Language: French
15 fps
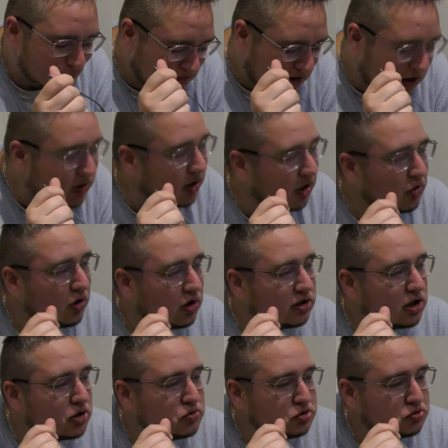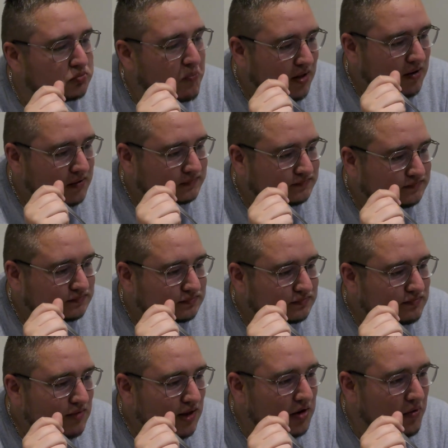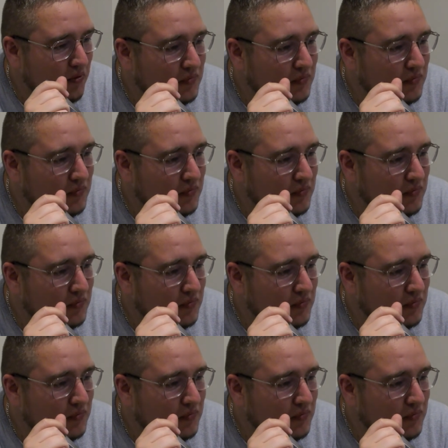Ah, elle est rigolote la cuisson. Il est hyper fondant.